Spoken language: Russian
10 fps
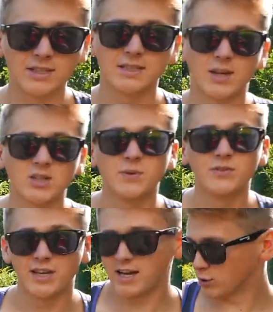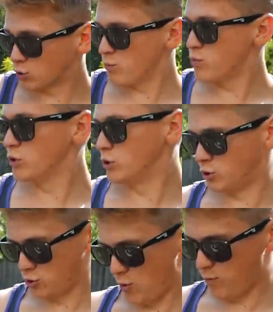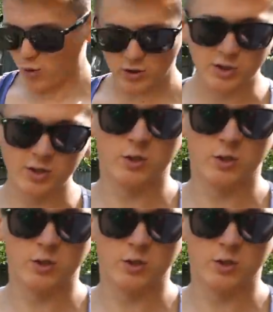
В этот раз мы взяли трубу еще больше,